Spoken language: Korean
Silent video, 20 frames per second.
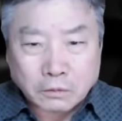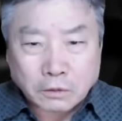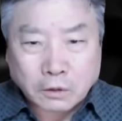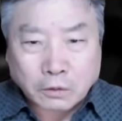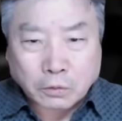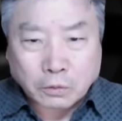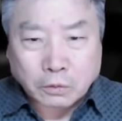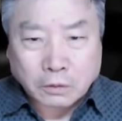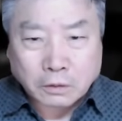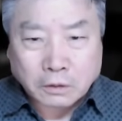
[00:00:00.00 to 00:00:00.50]
윤
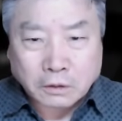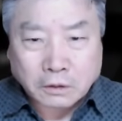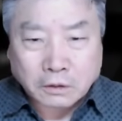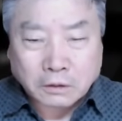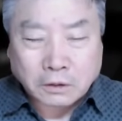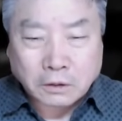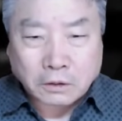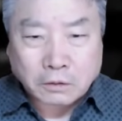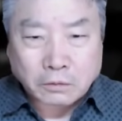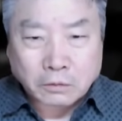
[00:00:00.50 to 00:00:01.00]
대통령
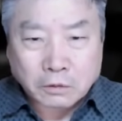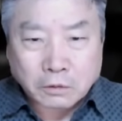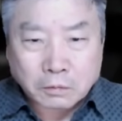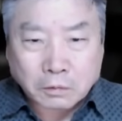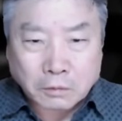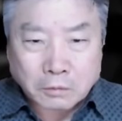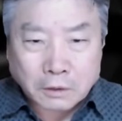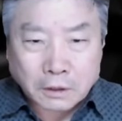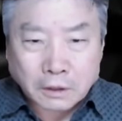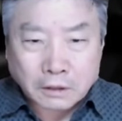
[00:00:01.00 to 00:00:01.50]
그 지지율을
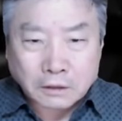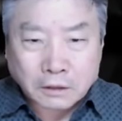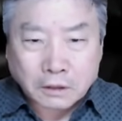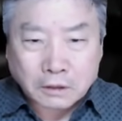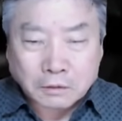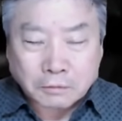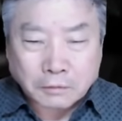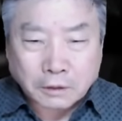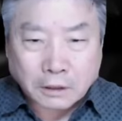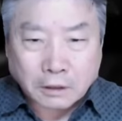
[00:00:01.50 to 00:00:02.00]
보면
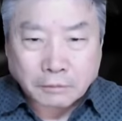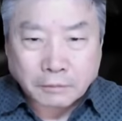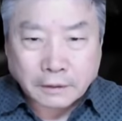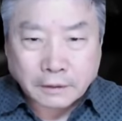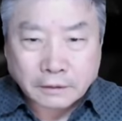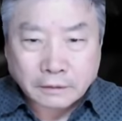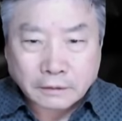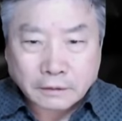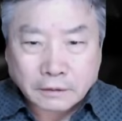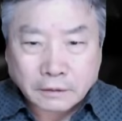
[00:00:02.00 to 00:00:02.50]

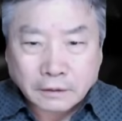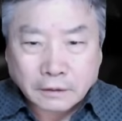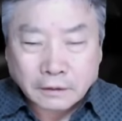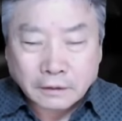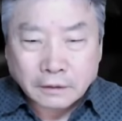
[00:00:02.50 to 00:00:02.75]
아시겠습니다만